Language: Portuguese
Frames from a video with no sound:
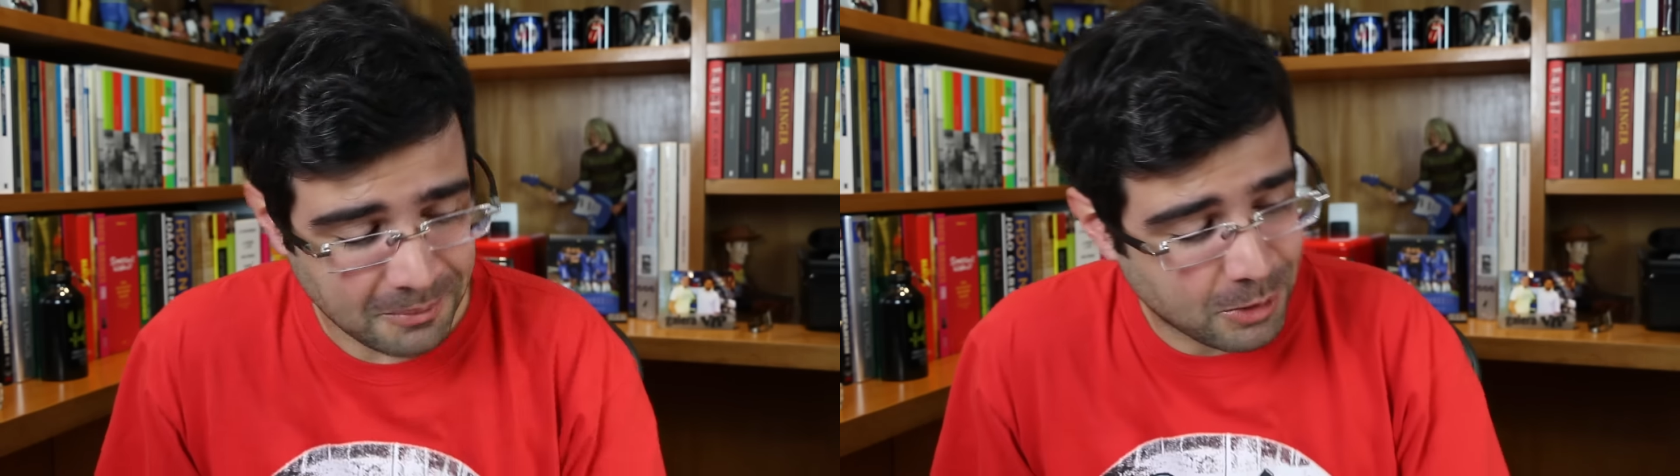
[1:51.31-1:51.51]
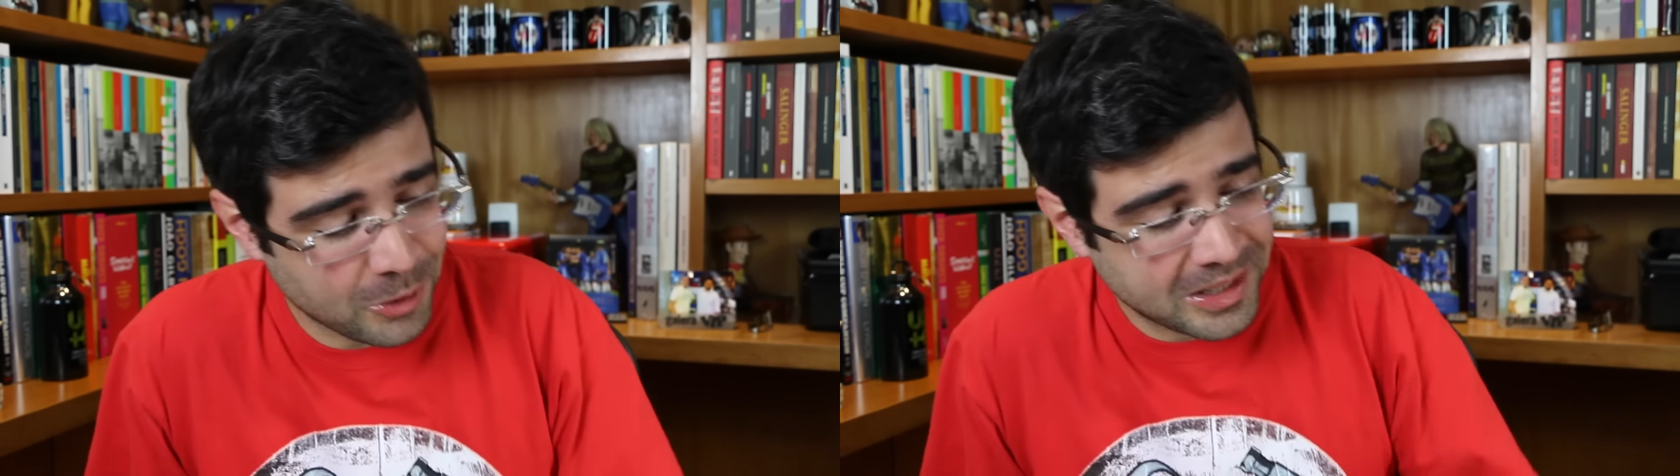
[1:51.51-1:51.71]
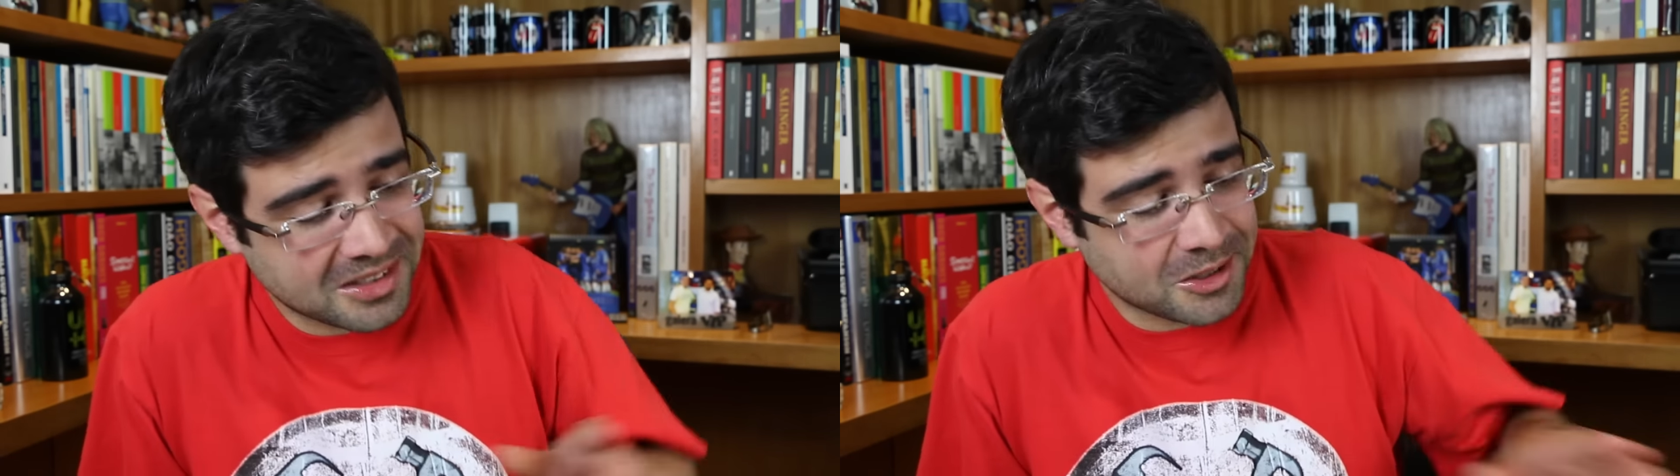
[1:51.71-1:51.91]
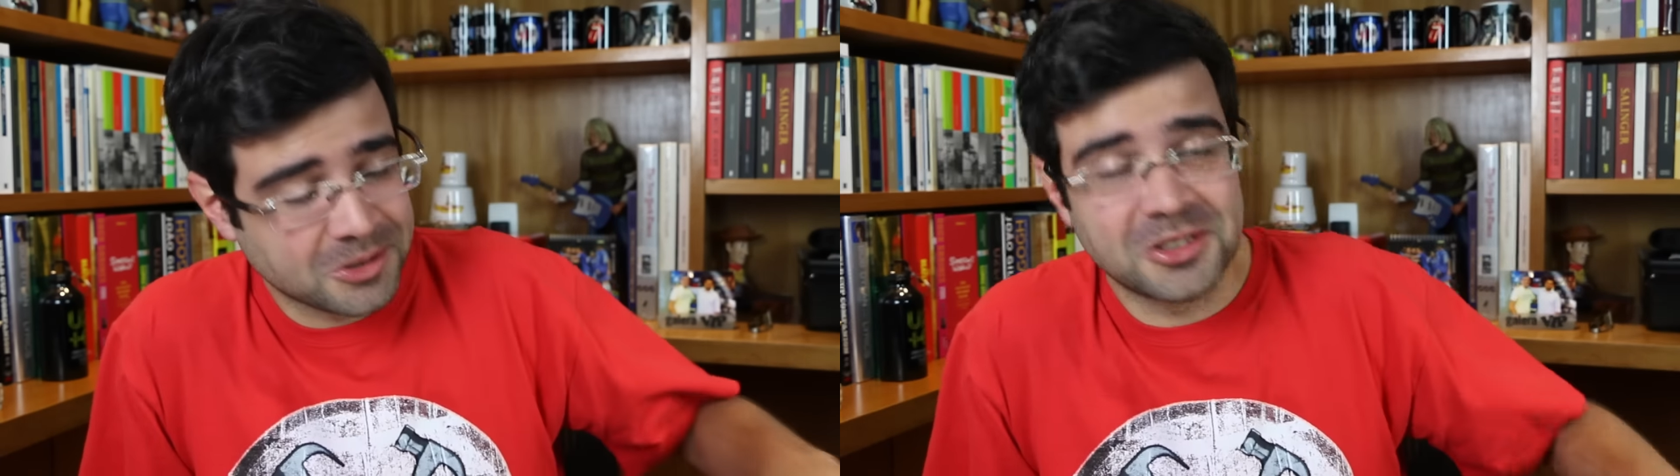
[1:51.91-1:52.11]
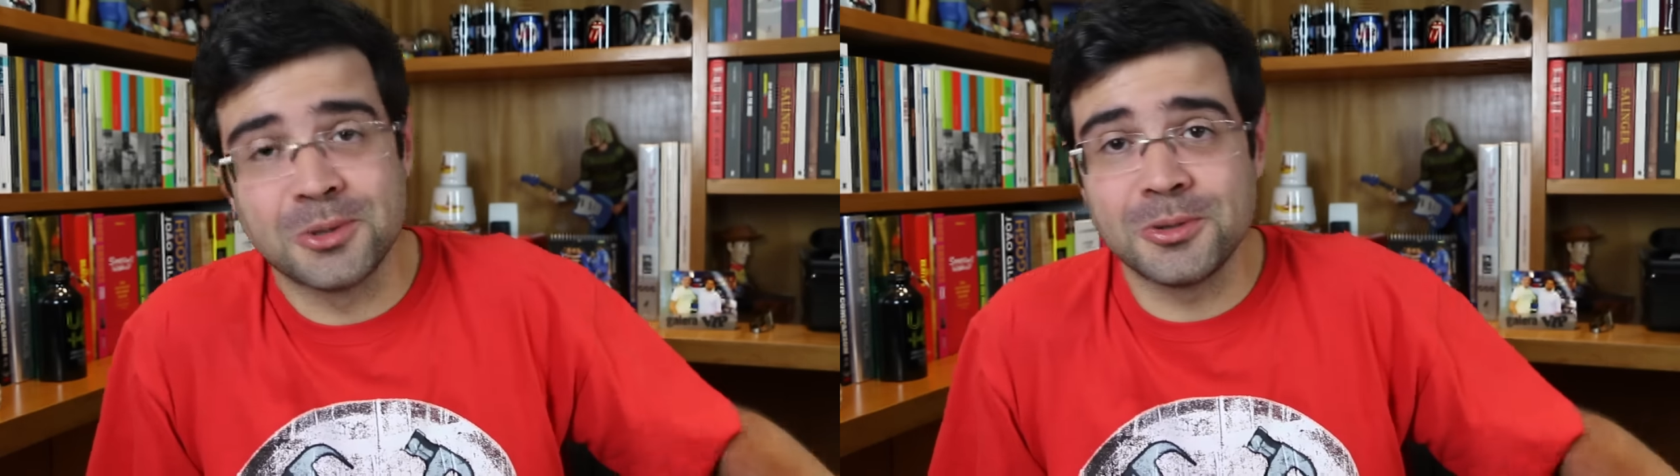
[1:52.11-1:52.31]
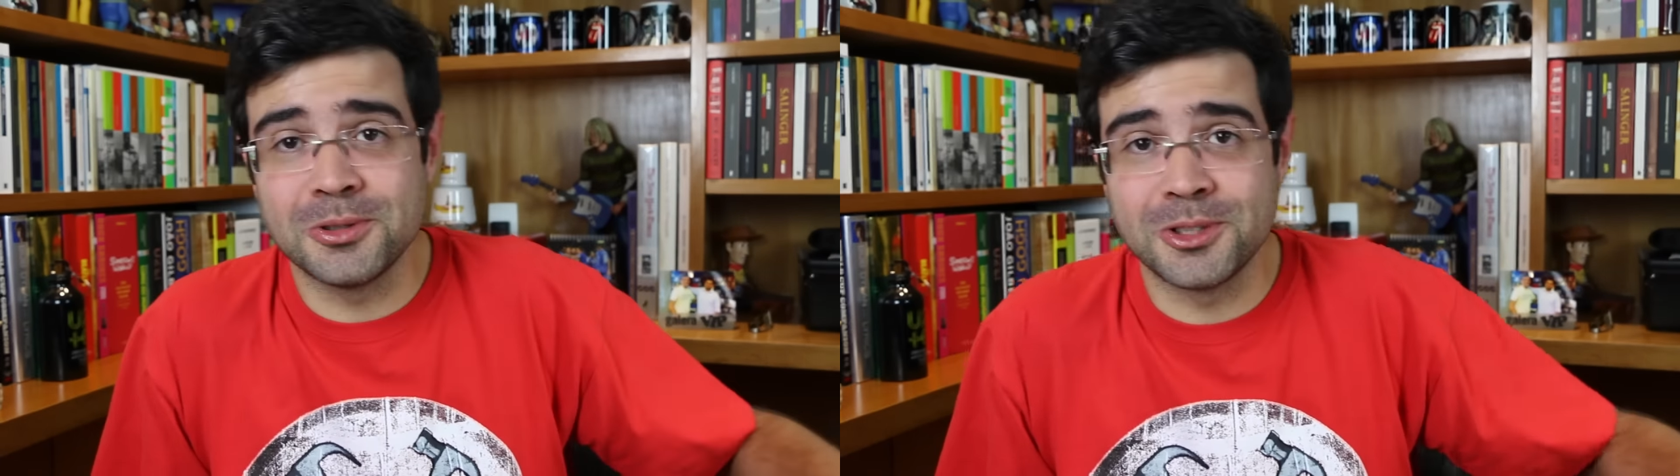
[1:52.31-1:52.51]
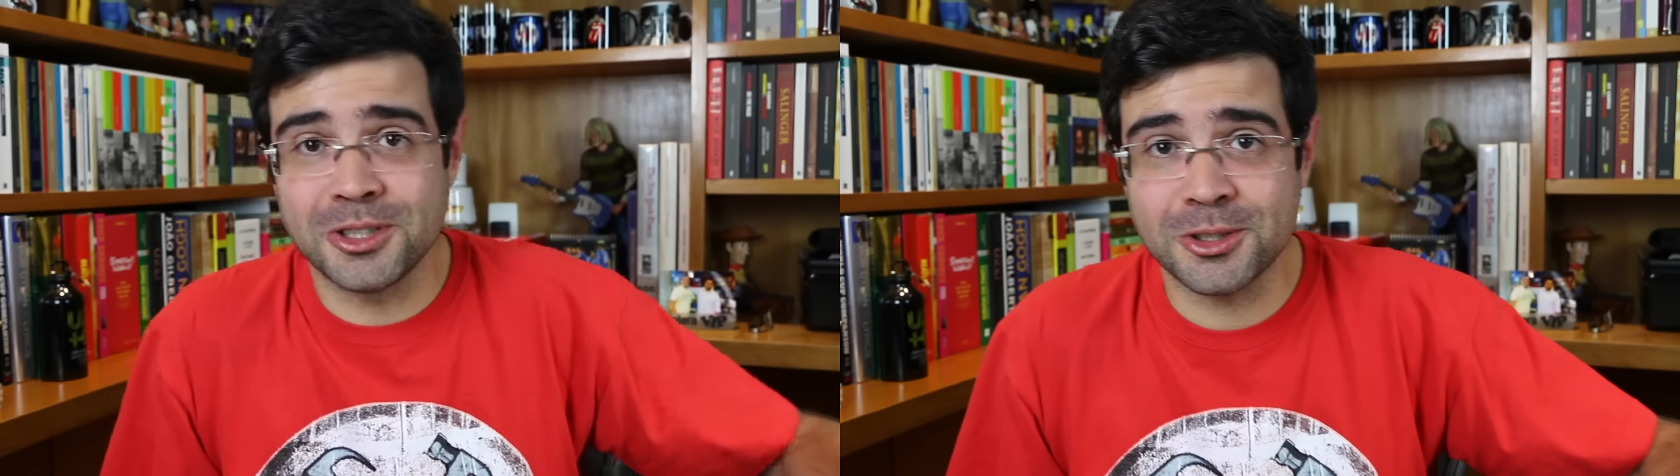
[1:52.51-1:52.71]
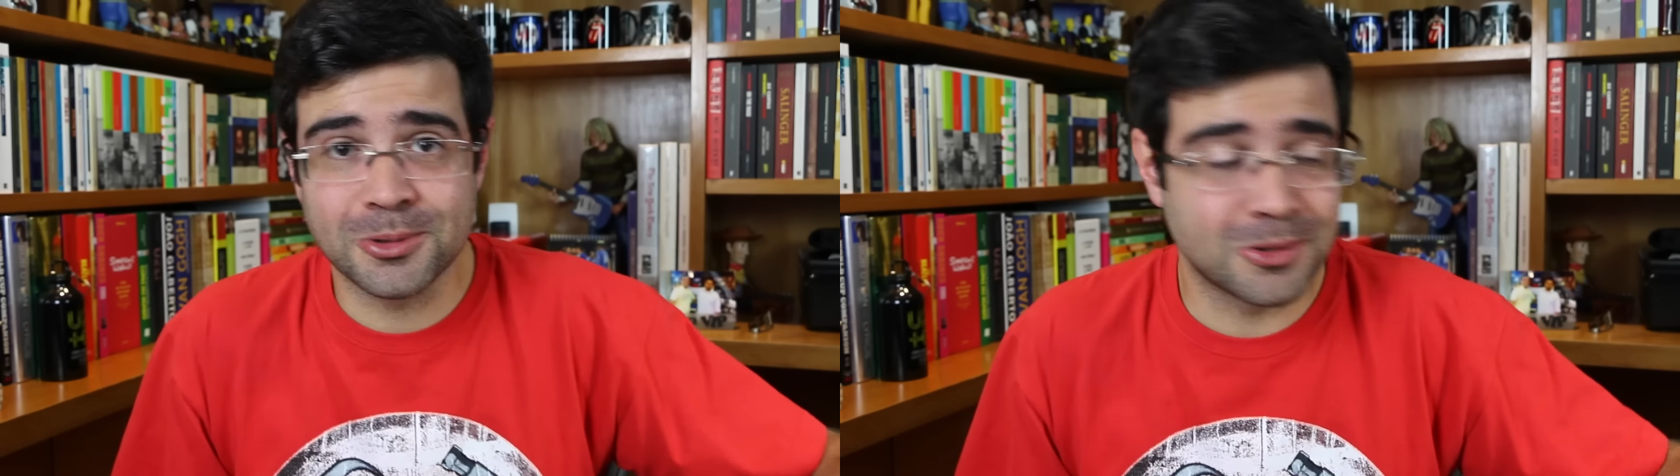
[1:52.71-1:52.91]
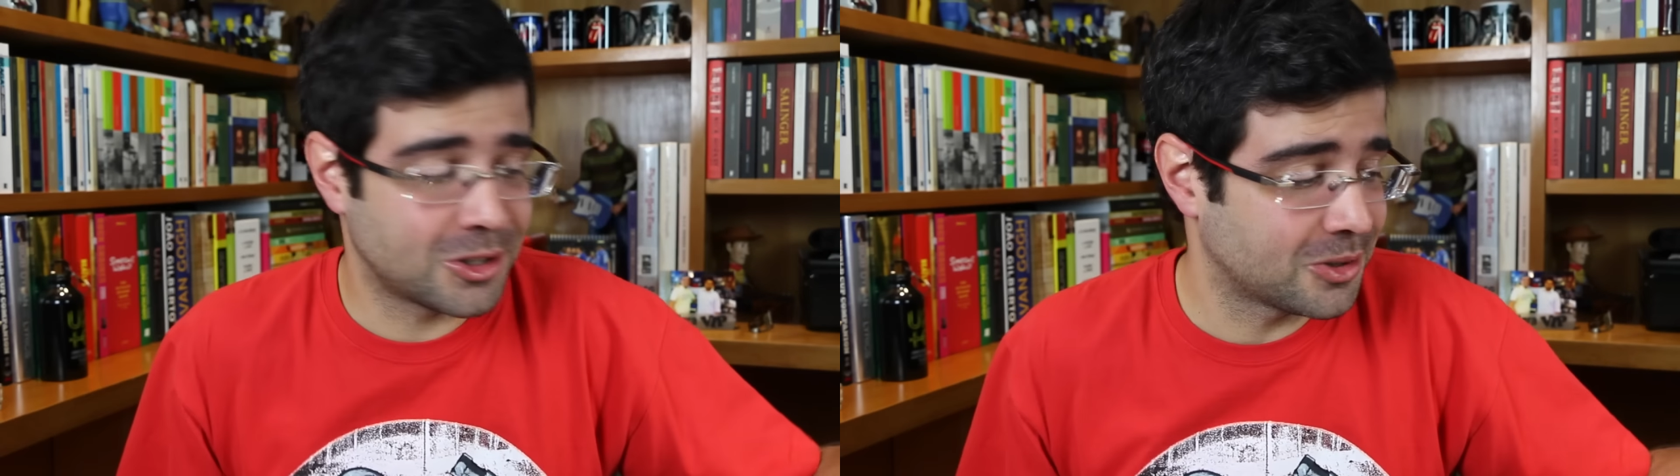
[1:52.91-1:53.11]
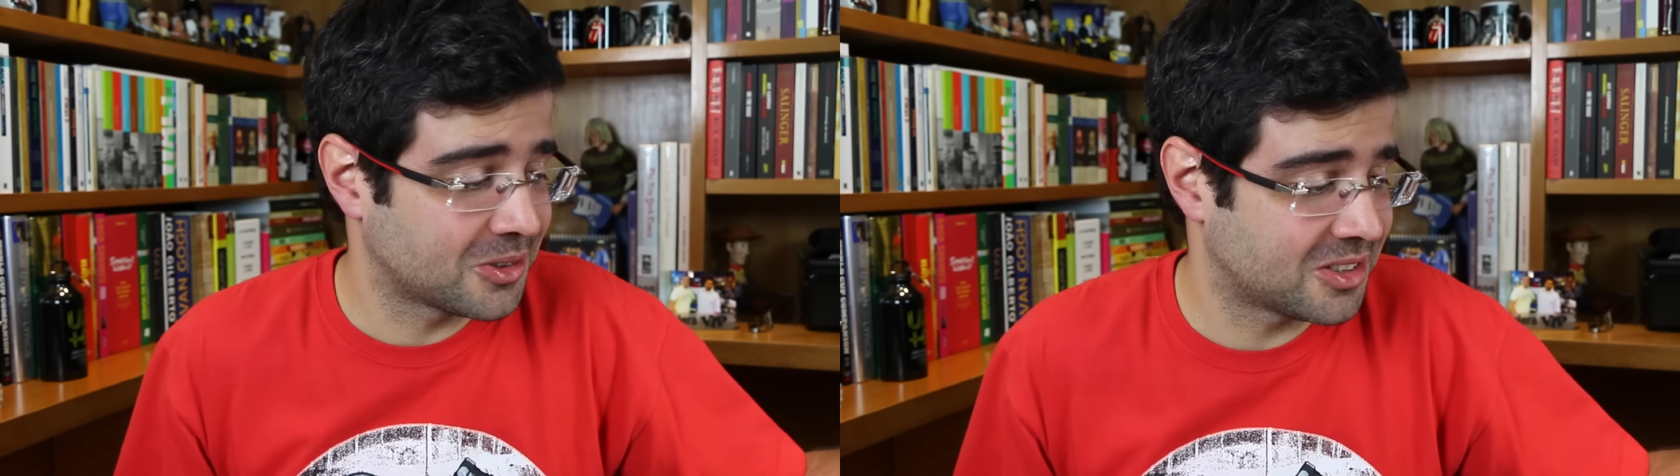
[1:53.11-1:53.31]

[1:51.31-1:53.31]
Bom, esse é o segundo disco do Chico